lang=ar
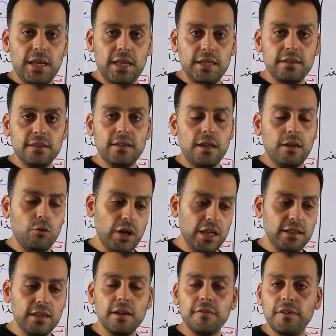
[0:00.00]
يعني انت لو
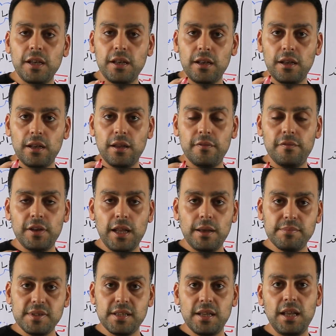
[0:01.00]
جات لك في في
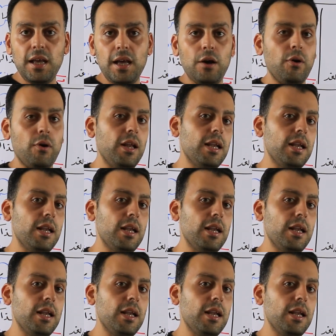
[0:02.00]
الامثله او